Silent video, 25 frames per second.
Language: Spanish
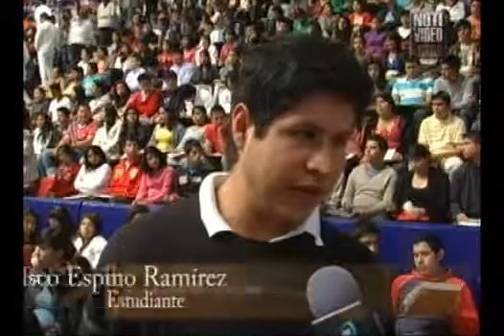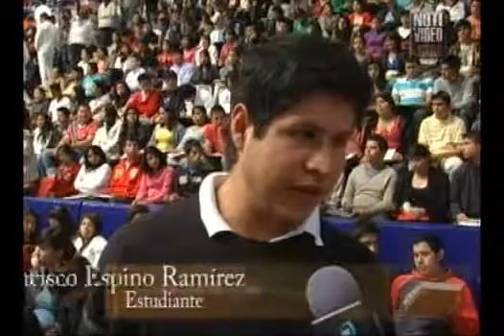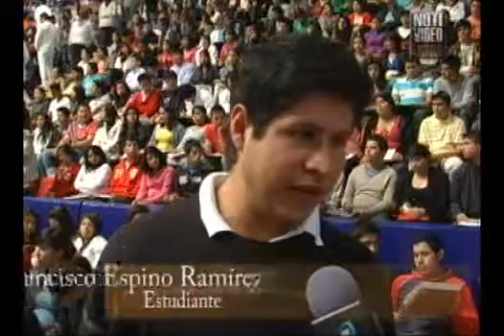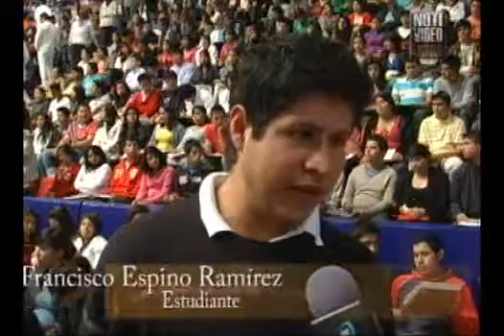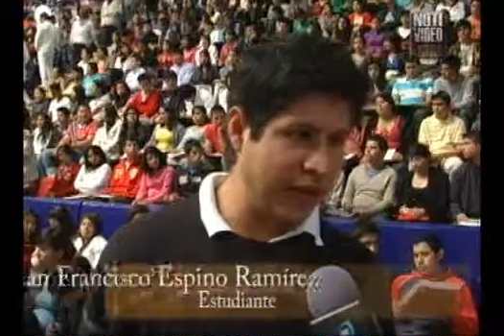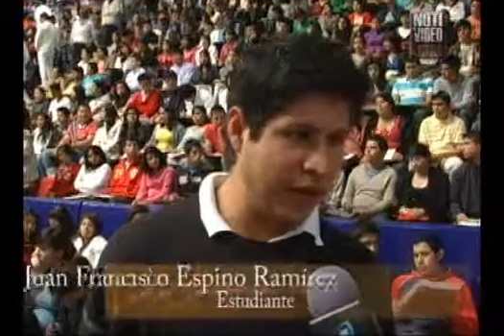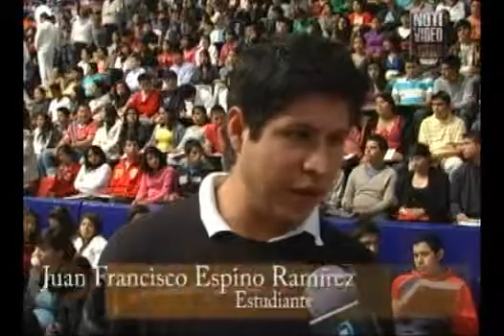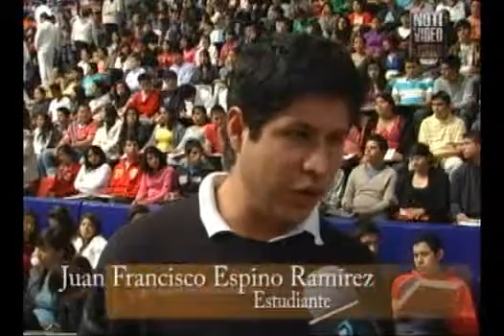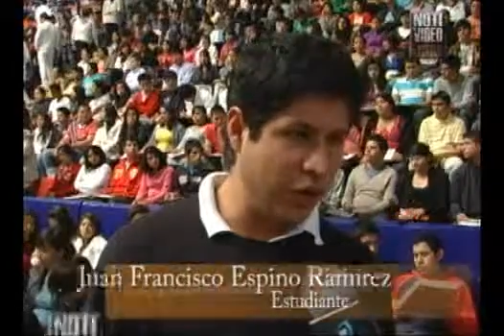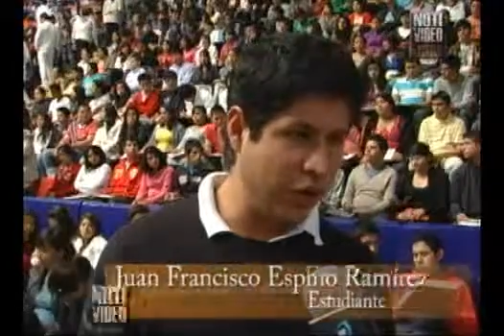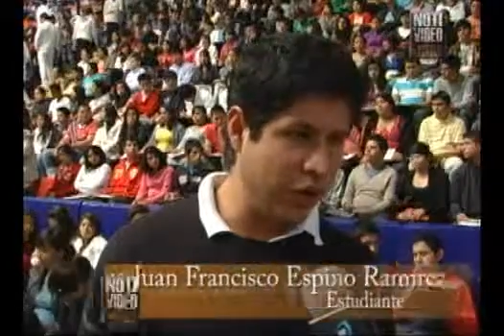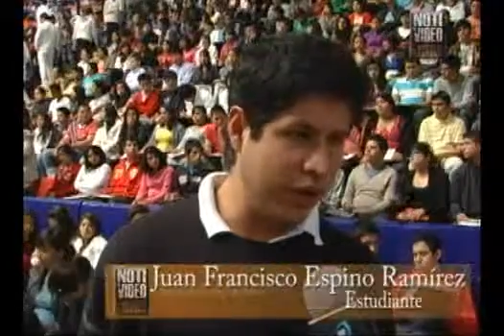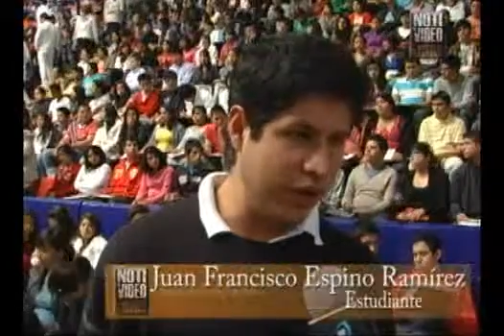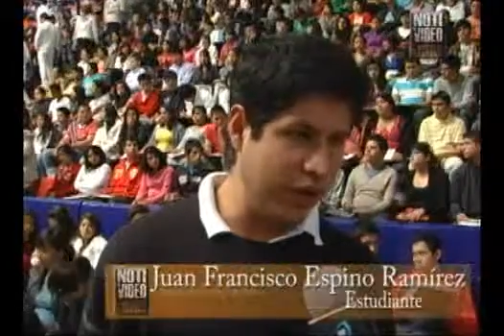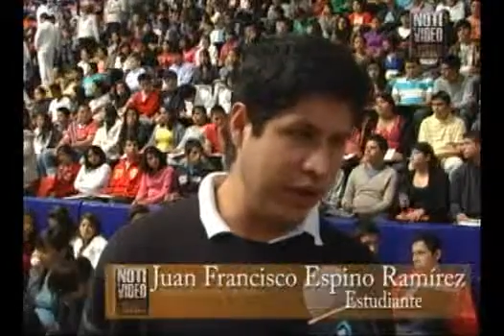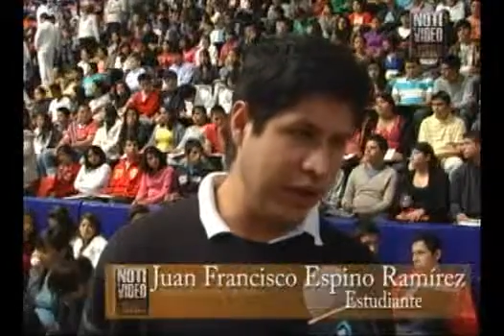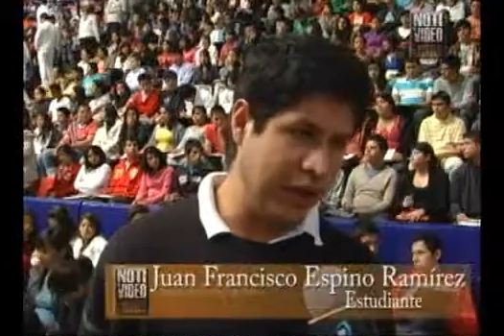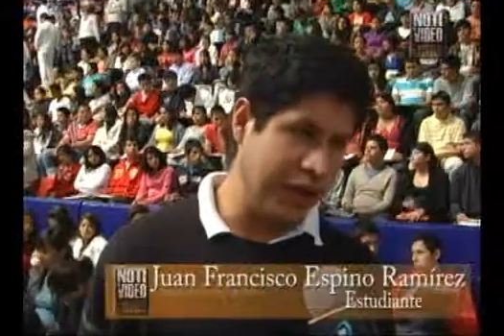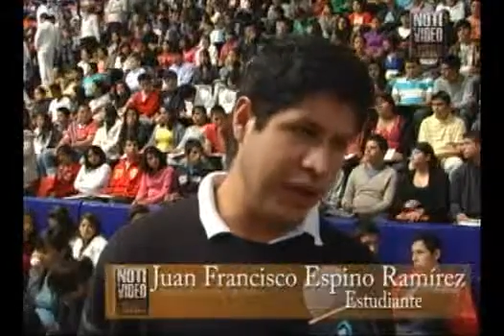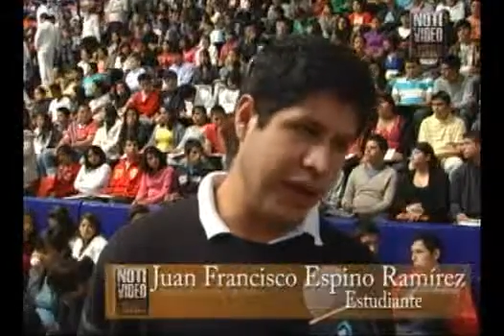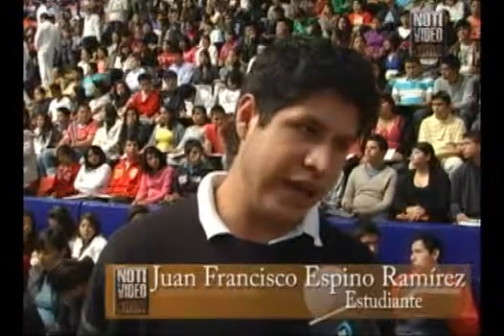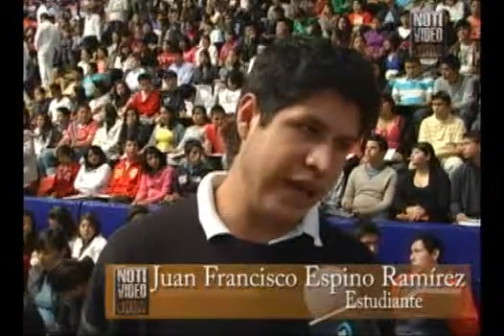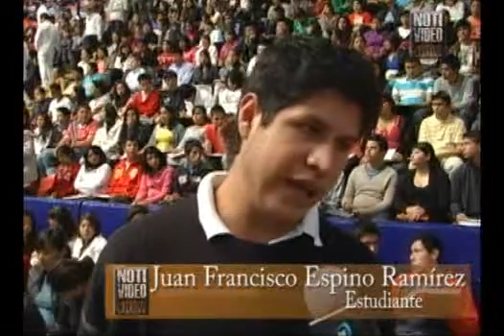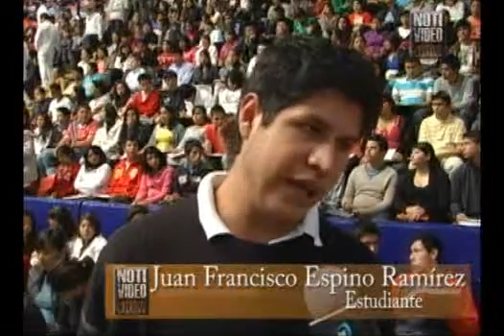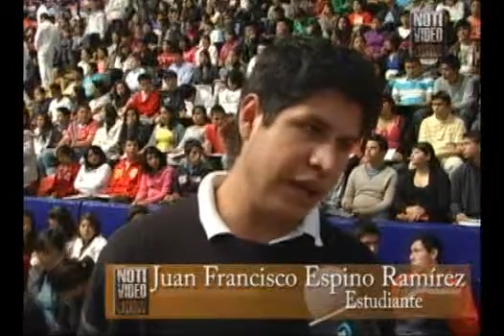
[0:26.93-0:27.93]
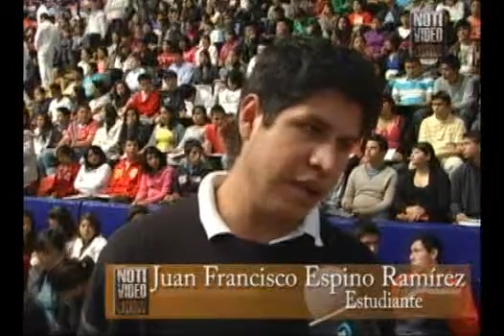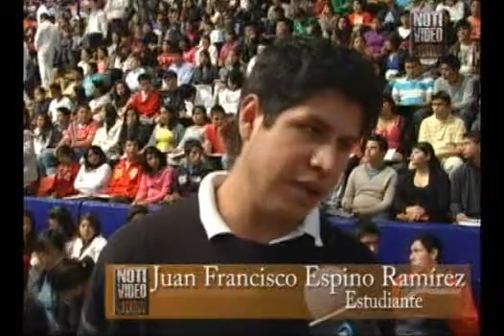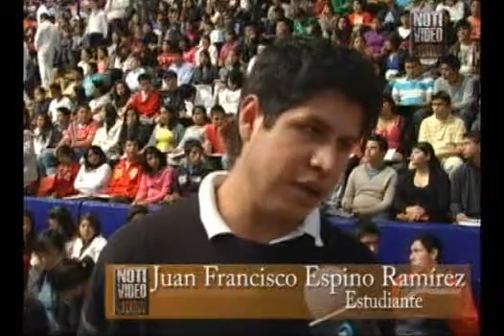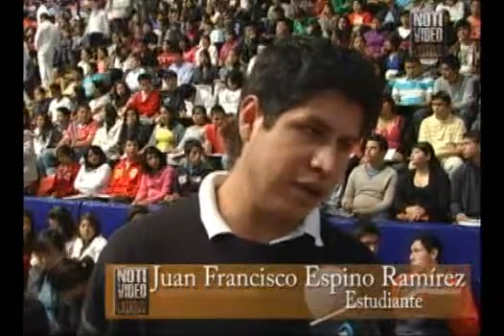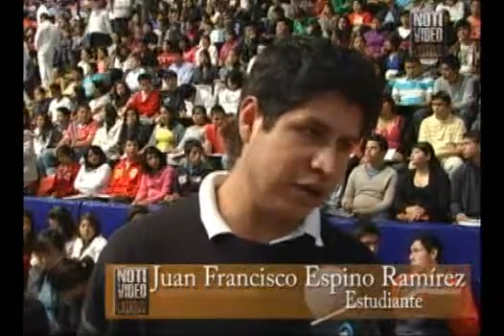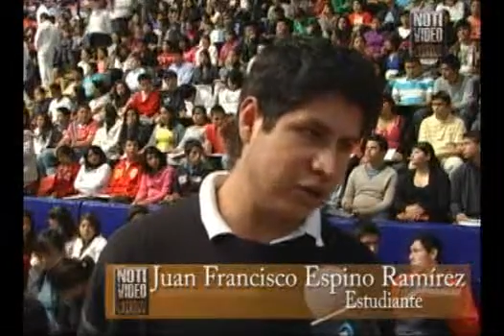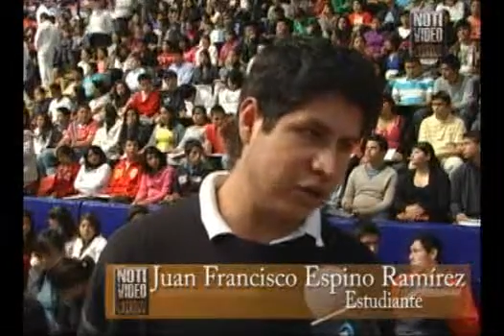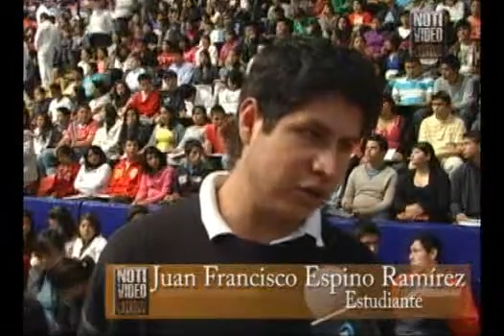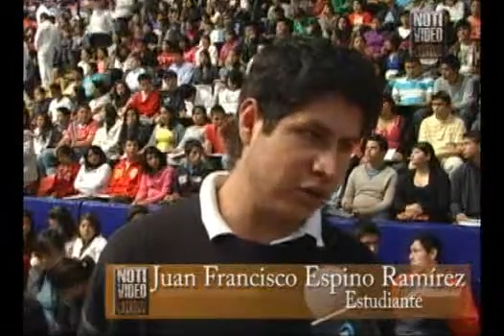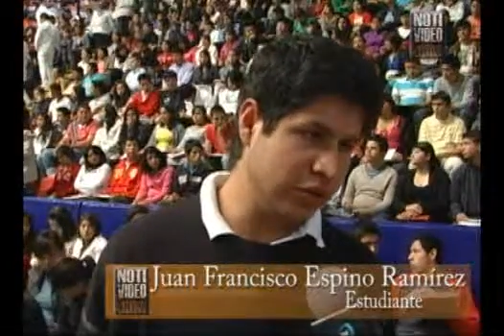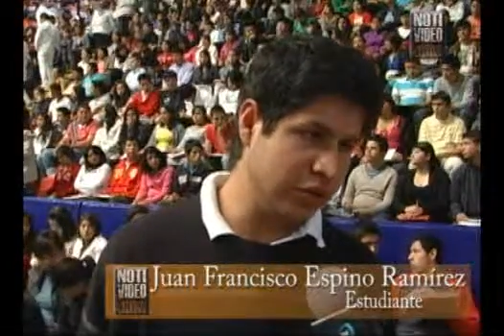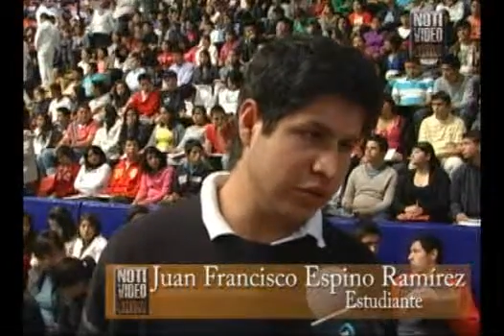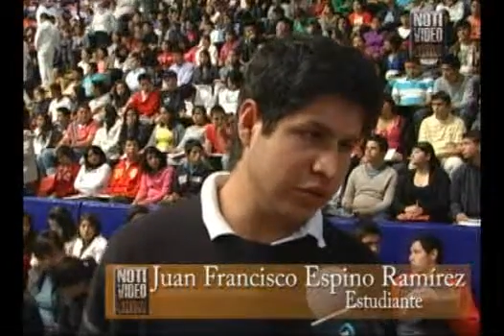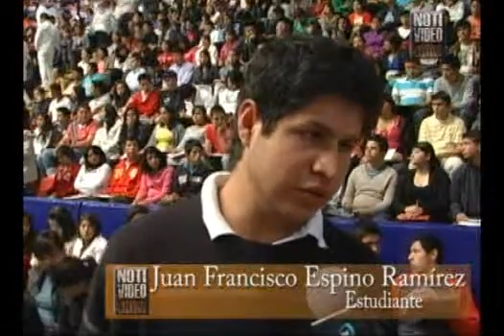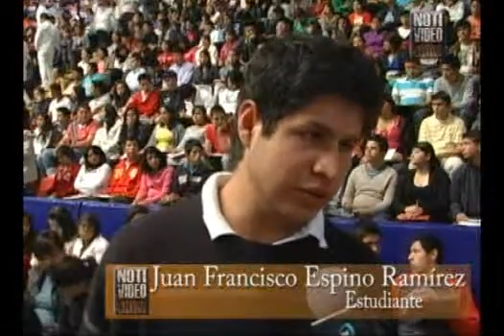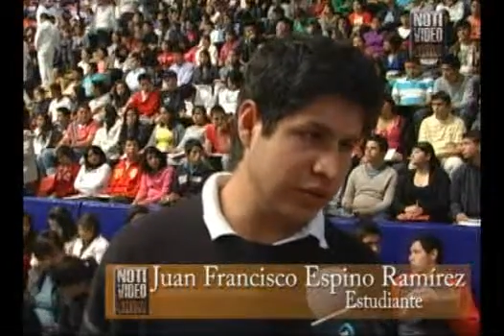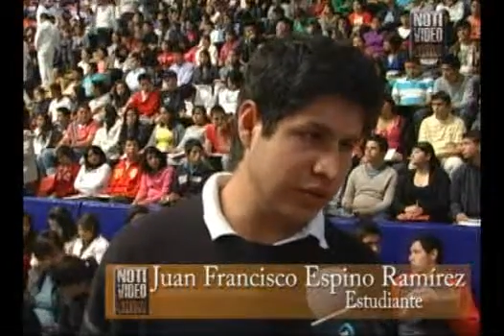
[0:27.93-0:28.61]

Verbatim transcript: León y ahí nada más son